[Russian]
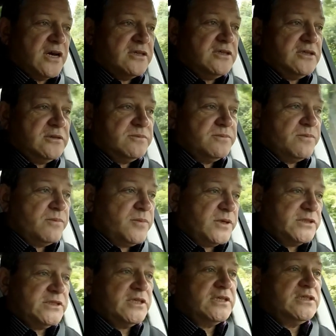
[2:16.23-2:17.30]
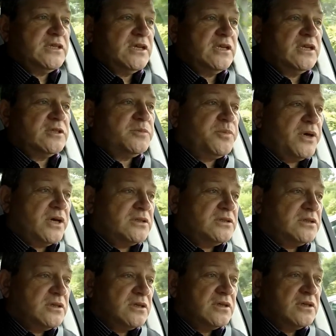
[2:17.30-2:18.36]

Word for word: они последние лет пять